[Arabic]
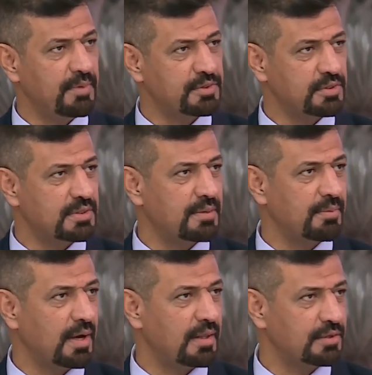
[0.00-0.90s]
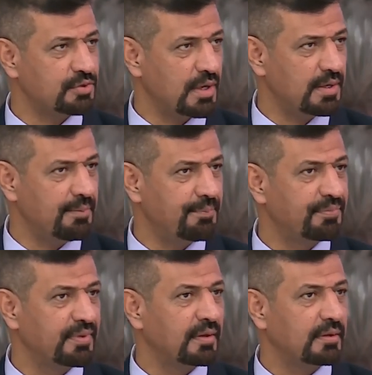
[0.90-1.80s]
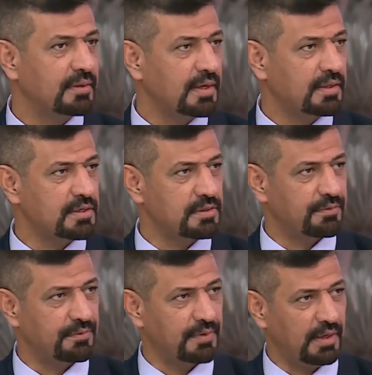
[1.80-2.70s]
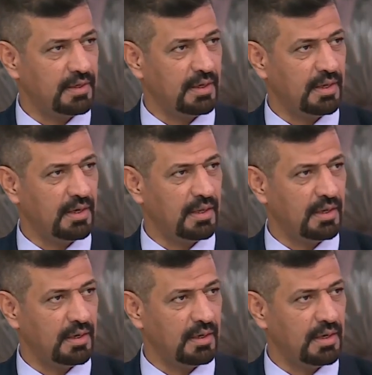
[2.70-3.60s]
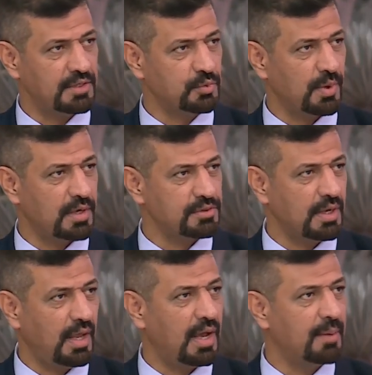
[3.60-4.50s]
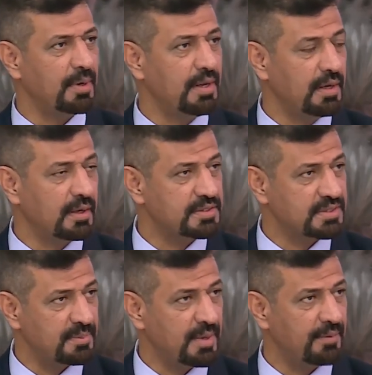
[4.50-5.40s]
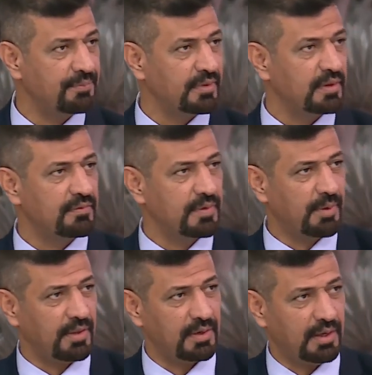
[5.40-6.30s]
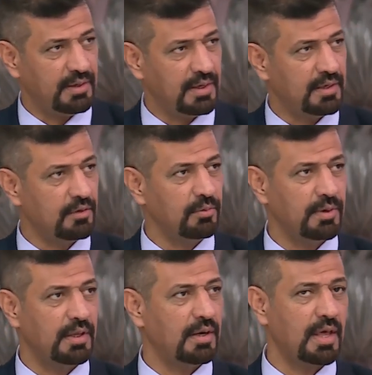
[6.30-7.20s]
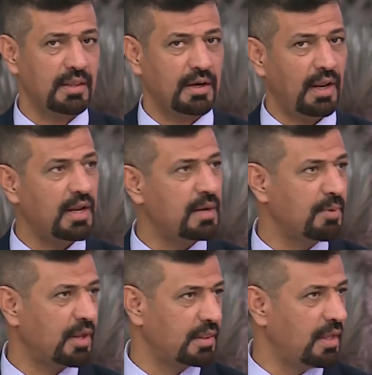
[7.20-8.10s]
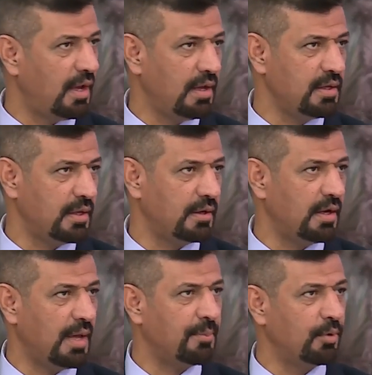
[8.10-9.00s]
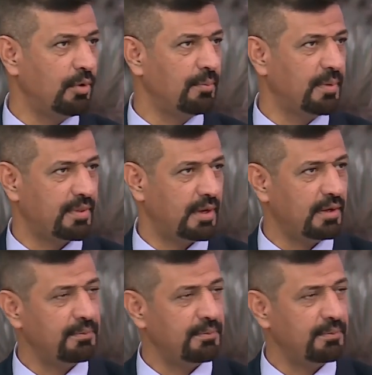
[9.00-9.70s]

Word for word: جدا بهذا الجانب تكتشف يعني الأزواج الحاملين للسمة في بعض الأحيان هو لا يظهر عليه المرض نهائيا الأب والأم مثلا